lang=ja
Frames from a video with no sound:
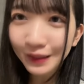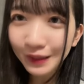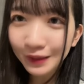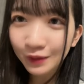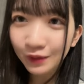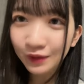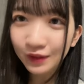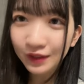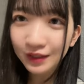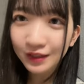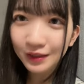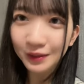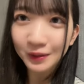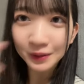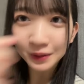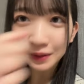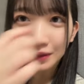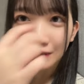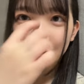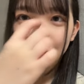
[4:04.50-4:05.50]
ね隣にい
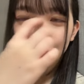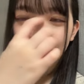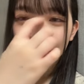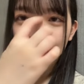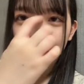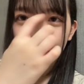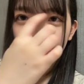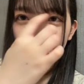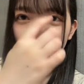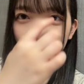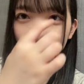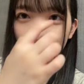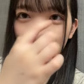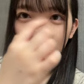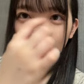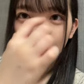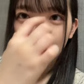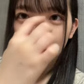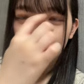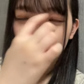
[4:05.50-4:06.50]
た
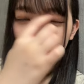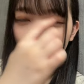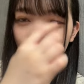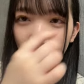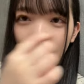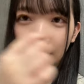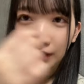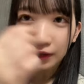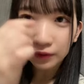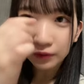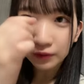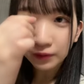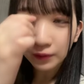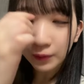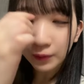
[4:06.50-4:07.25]
隣にいたよ